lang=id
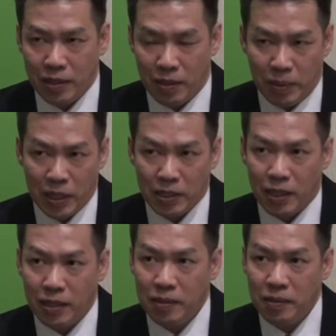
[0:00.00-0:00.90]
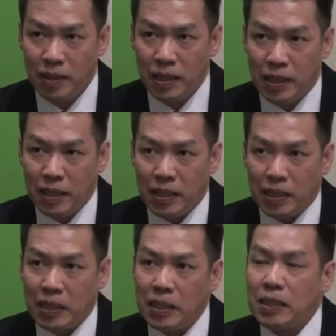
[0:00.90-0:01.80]
sahabat excellent,
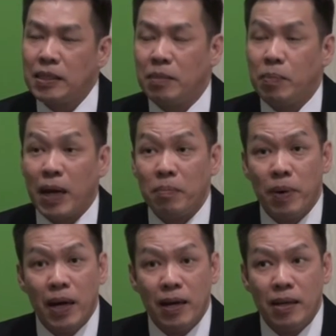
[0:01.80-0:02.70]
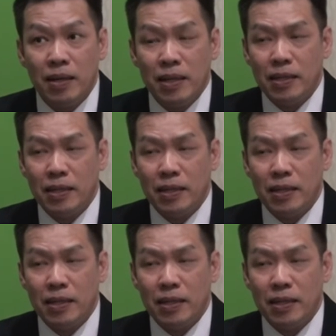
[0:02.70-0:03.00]
seberapa